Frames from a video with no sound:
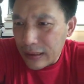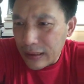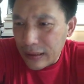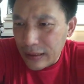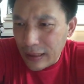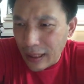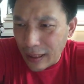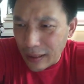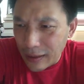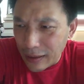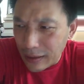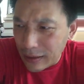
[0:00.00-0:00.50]

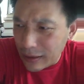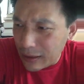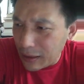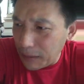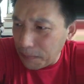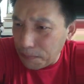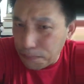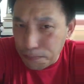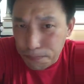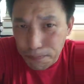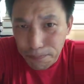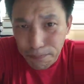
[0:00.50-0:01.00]
让那
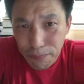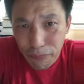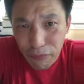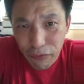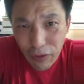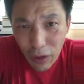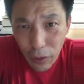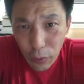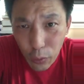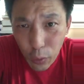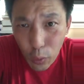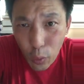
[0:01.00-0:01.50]
些
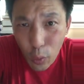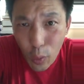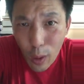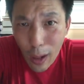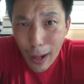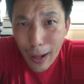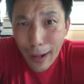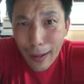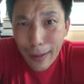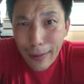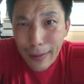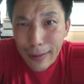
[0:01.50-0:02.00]
房奴
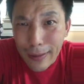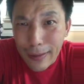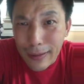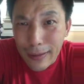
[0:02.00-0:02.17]
啊